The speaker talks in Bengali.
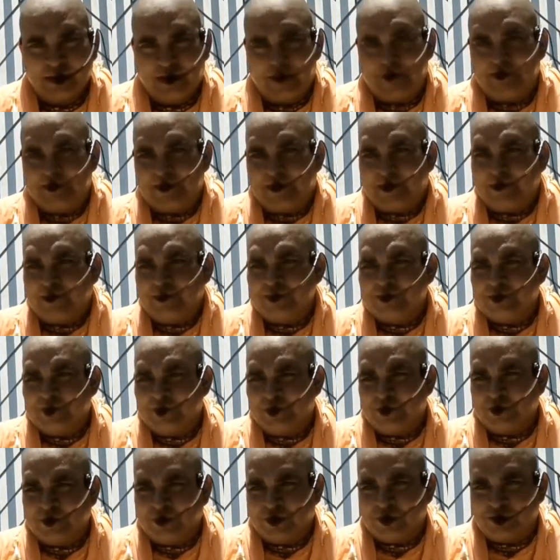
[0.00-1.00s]
আমাদের এখন
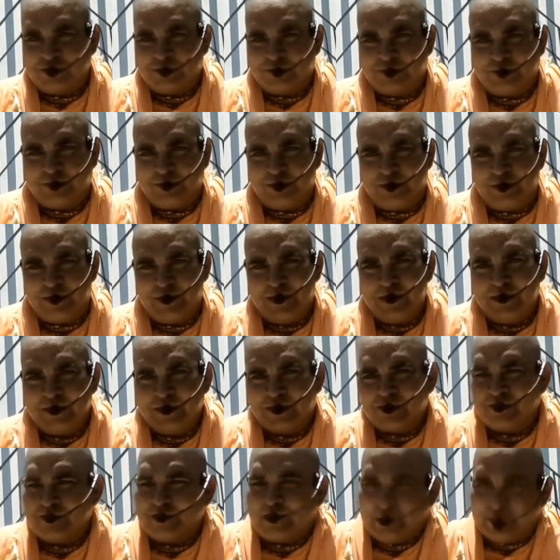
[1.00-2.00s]
যেমন নোট সম্পদ
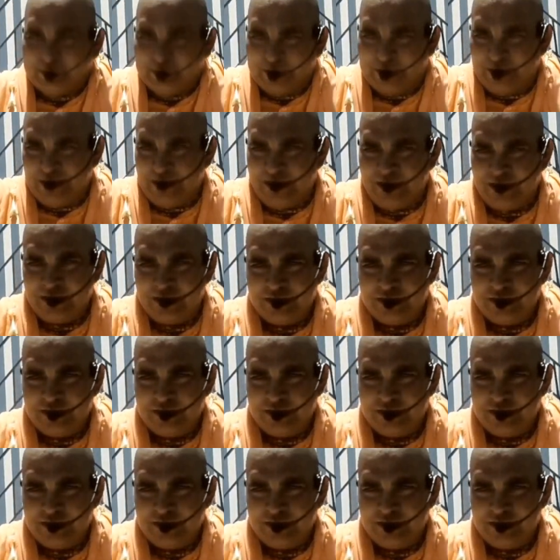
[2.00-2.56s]
তখন গাভী